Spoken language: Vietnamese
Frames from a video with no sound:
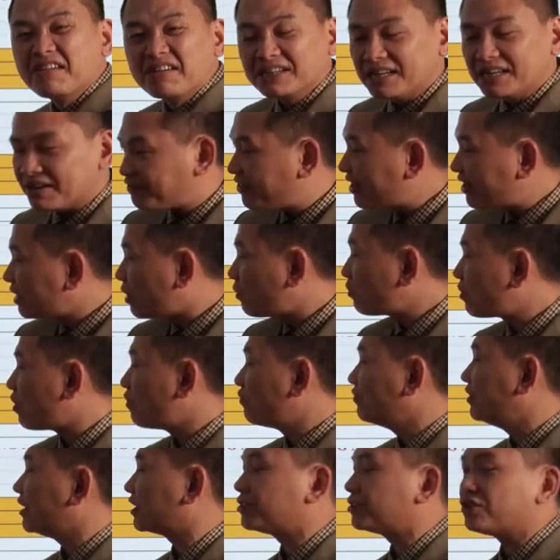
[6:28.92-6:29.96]
người để phân công
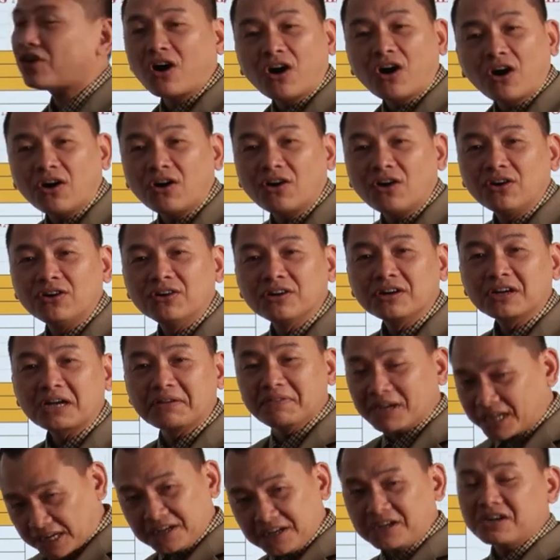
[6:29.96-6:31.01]
công việc cho họ. Cái
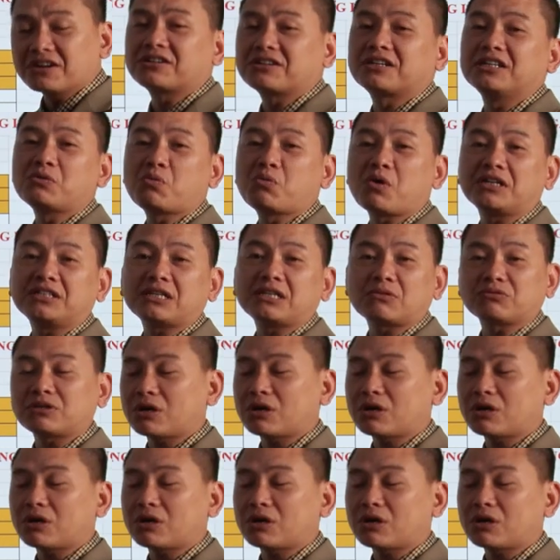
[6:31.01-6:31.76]
việc đấy cực kỳ quan trọng